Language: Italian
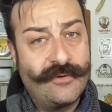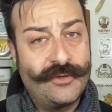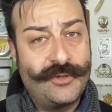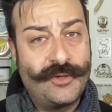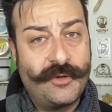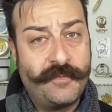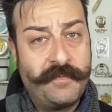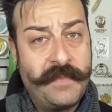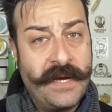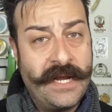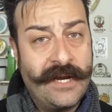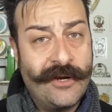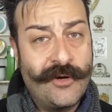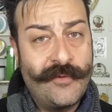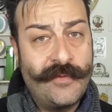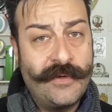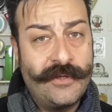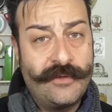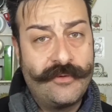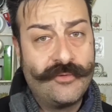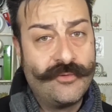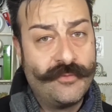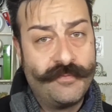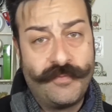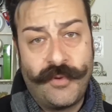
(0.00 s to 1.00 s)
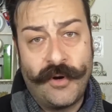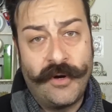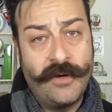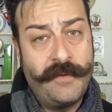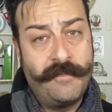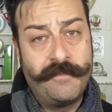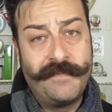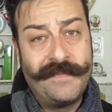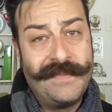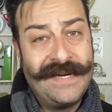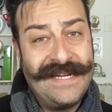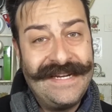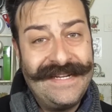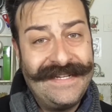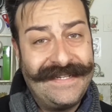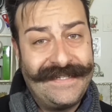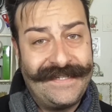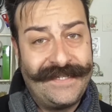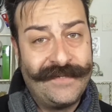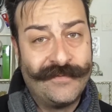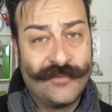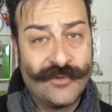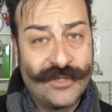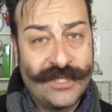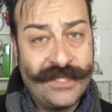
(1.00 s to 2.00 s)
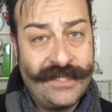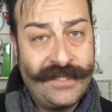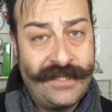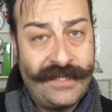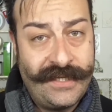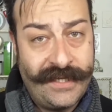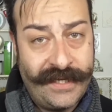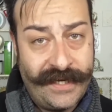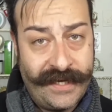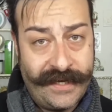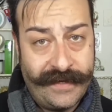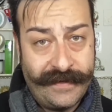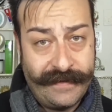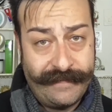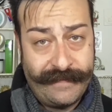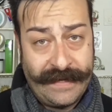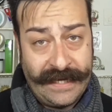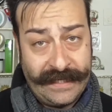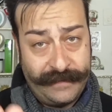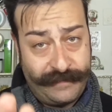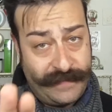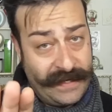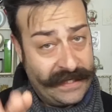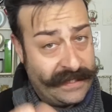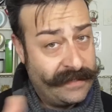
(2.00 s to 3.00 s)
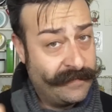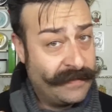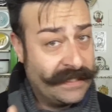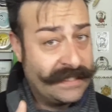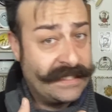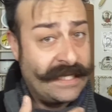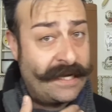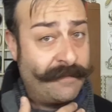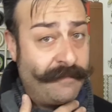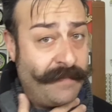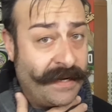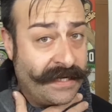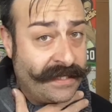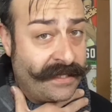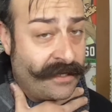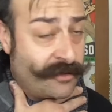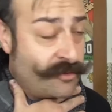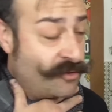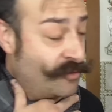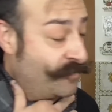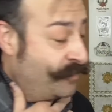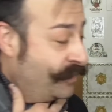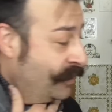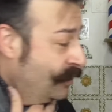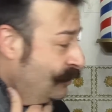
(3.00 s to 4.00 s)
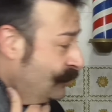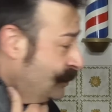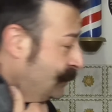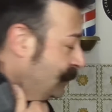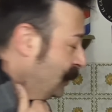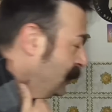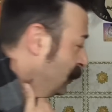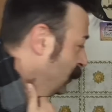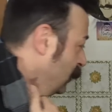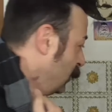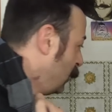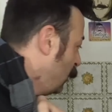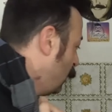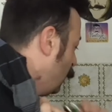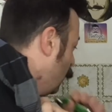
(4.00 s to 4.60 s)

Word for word: non sto bene, come tu puoi benissimo sentire. Aspetta, beh, sta a parte il colpo di tosse.